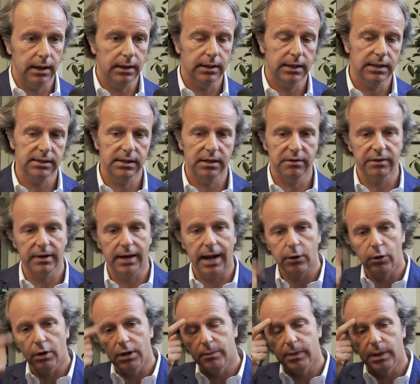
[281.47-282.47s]
che
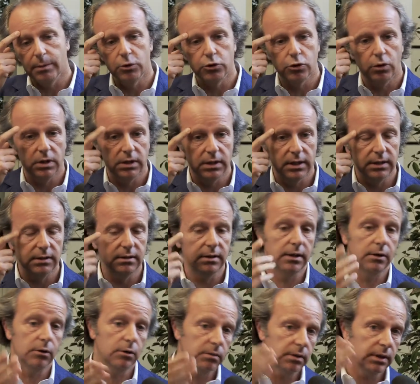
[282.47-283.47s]
serviranno anche i primi giorni di
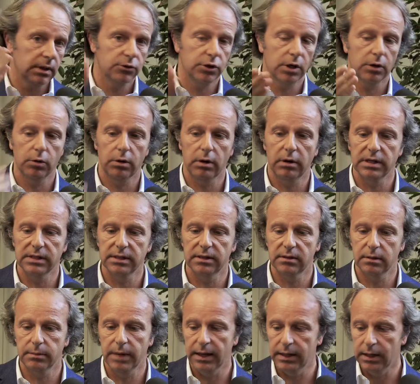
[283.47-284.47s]
ritiro, c'è ancora una
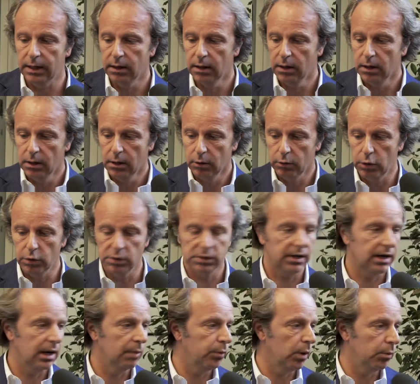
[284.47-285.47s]
settimana, quello
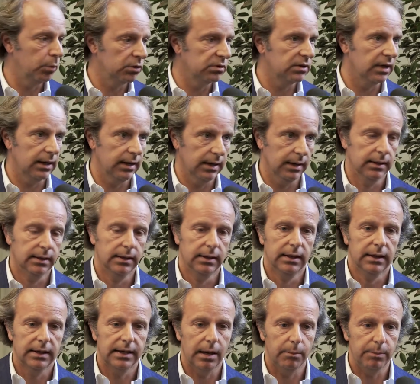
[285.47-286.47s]
sarà un po' Montella,
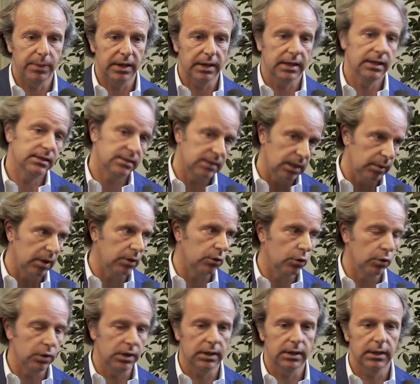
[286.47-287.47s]
capire insieme a
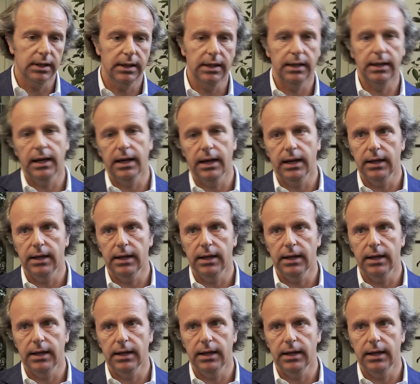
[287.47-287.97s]
noi e eh,